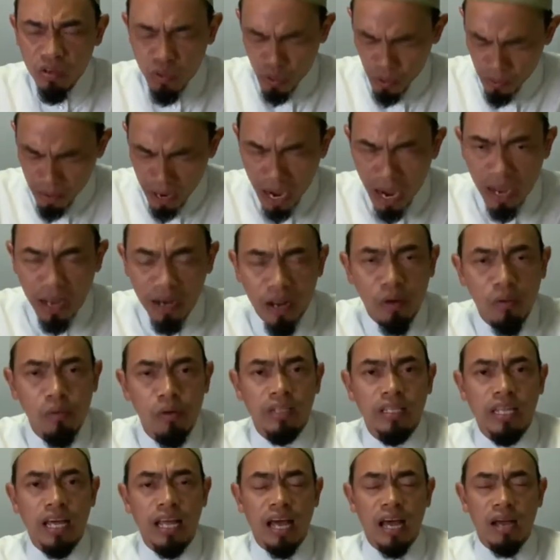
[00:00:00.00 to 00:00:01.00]
สุบฮานาอู
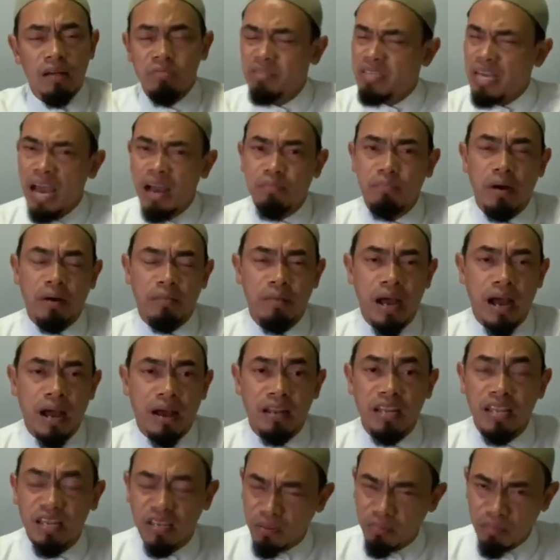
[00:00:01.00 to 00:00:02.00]
ตะลายากมา
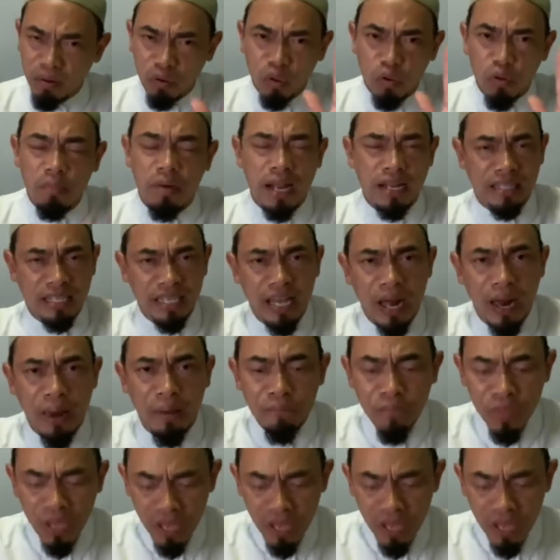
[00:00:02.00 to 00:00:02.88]
กๆนี่คือประตูบานที่้